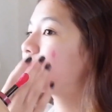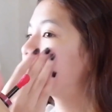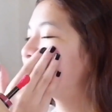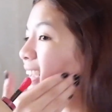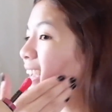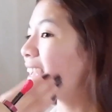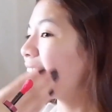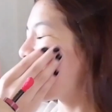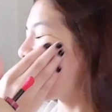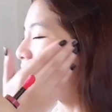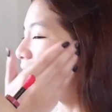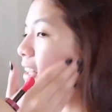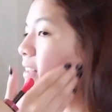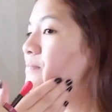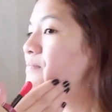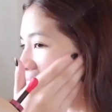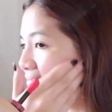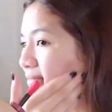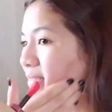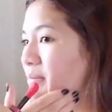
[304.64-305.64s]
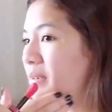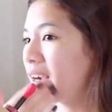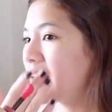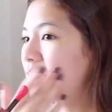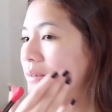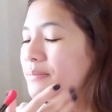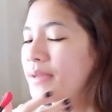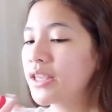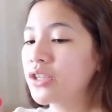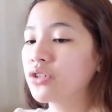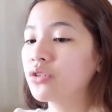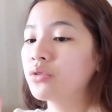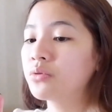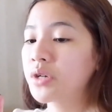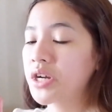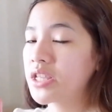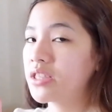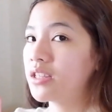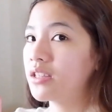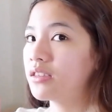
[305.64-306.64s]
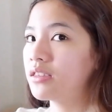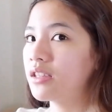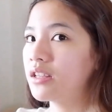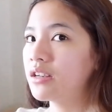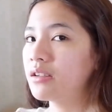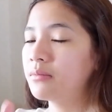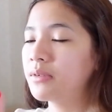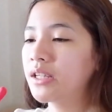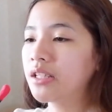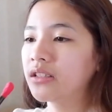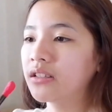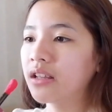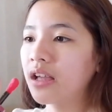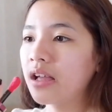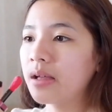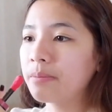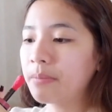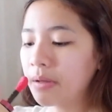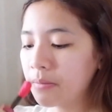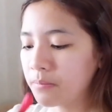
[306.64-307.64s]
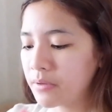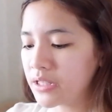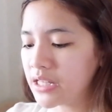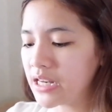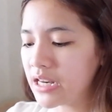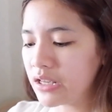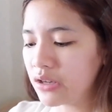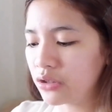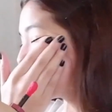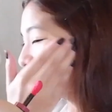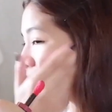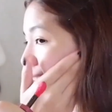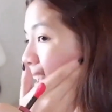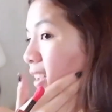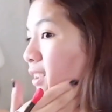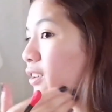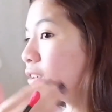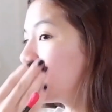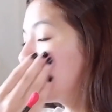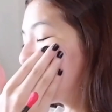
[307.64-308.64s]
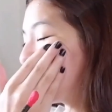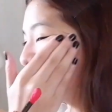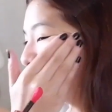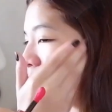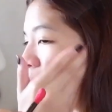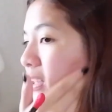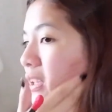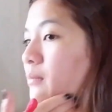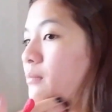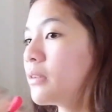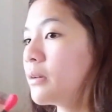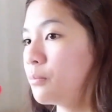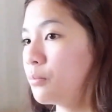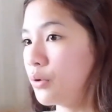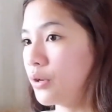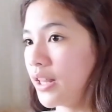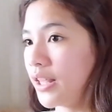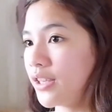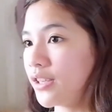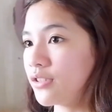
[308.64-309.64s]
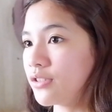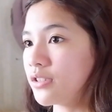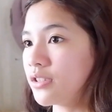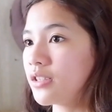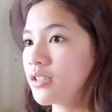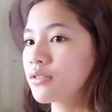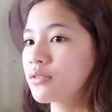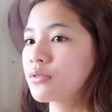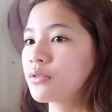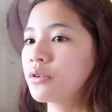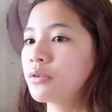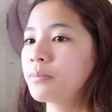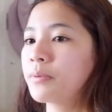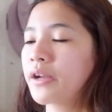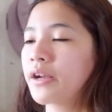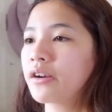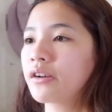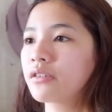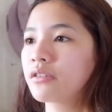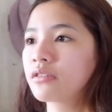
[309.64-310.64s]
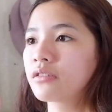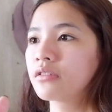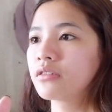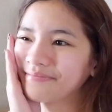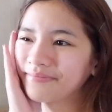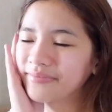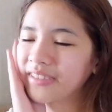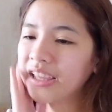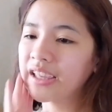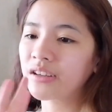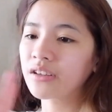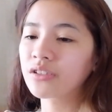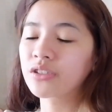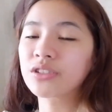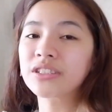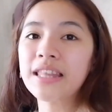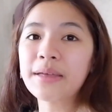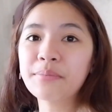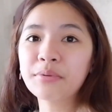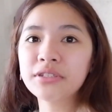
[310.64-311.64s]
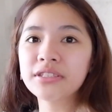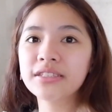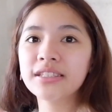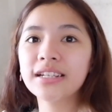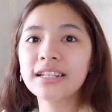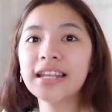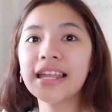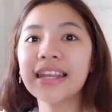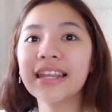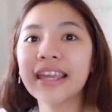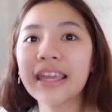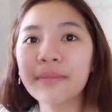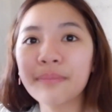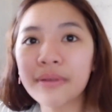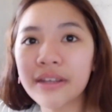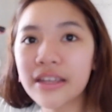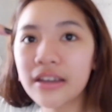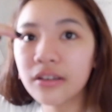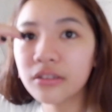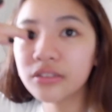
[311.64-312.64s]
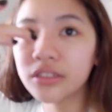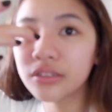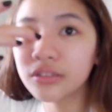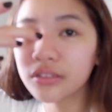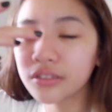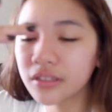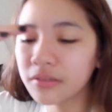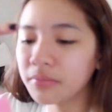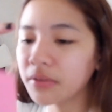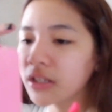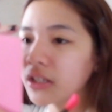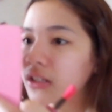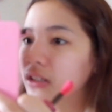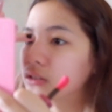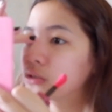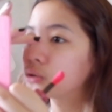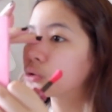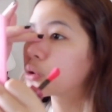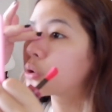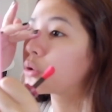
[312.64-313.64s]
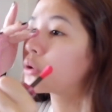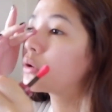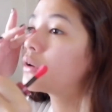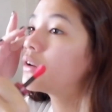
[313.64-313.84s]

Kaya, parang medyo worth it din naman na kapag binili nyo. Eh, Ayoko masyado maging mapula yung cheeks ko, pero, ayun. Tapos, naglalagay pala ako dito sa may ganito.